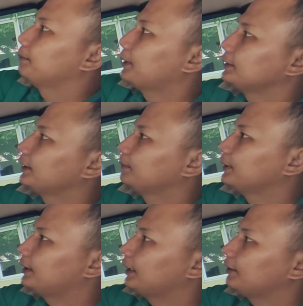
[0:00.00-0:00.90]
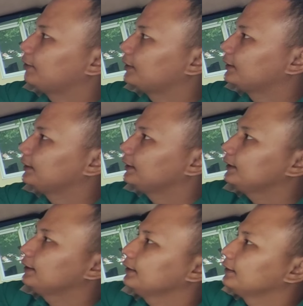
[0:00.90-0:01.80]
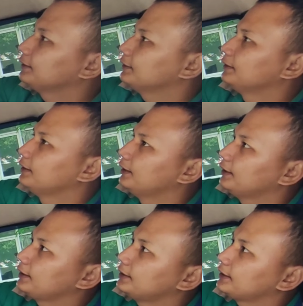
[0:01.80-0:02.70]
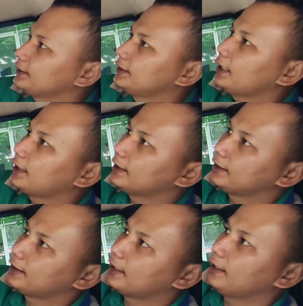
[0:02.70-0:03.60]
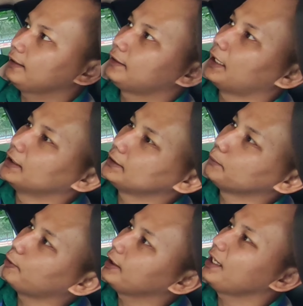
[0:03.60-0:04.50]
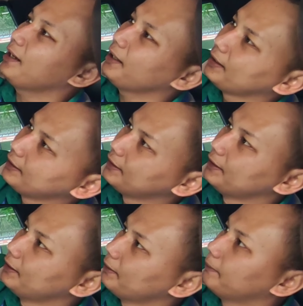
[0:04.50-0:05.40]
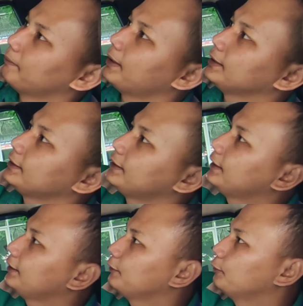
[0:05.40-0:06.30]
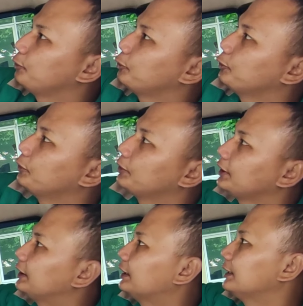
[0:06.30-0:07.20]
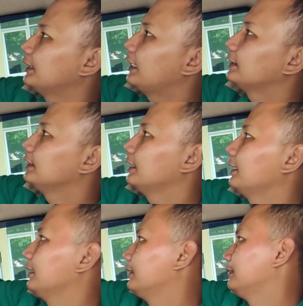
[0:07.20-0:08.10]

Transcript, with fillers: kipasnya bisa diatur di sini ini kisi-kisinya ada tiga dan semuanya masih utuh kisi-kisi AC-nya